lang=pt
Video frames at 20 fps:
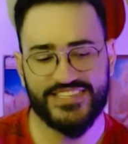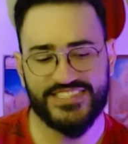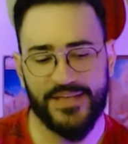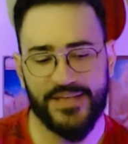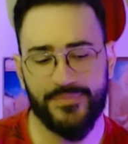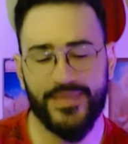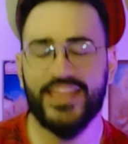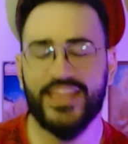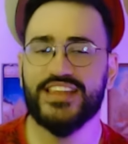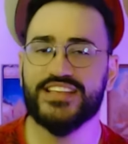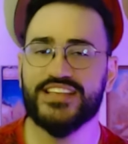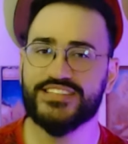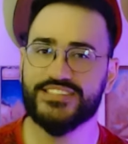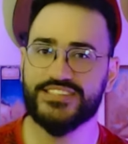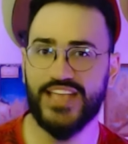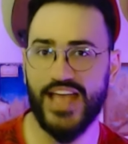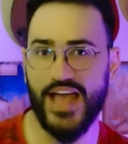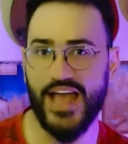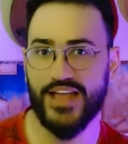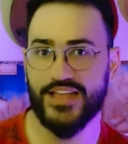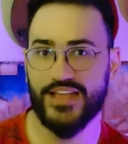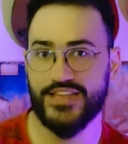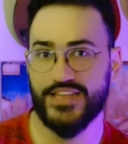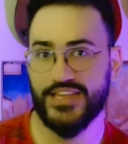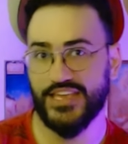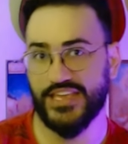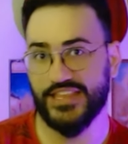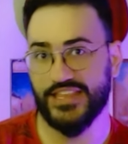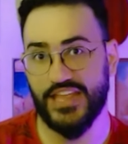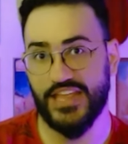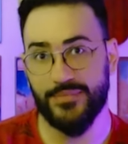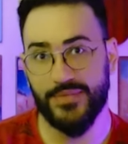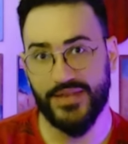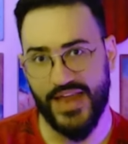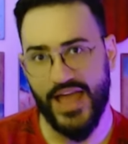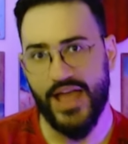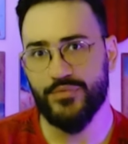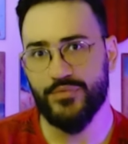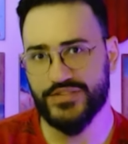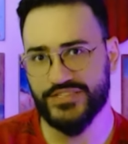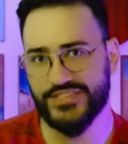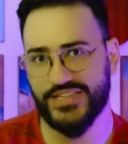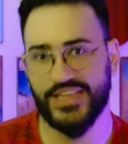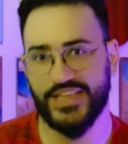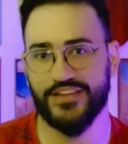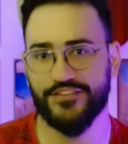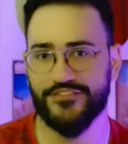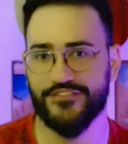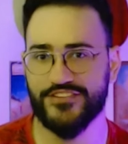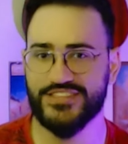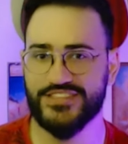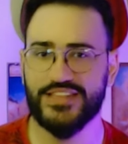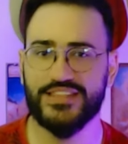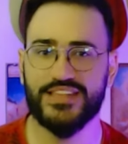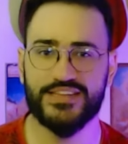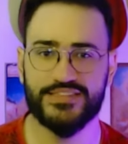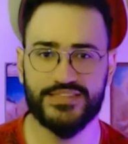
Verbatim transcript: E saber iniciar e terminar uma cena, fazer a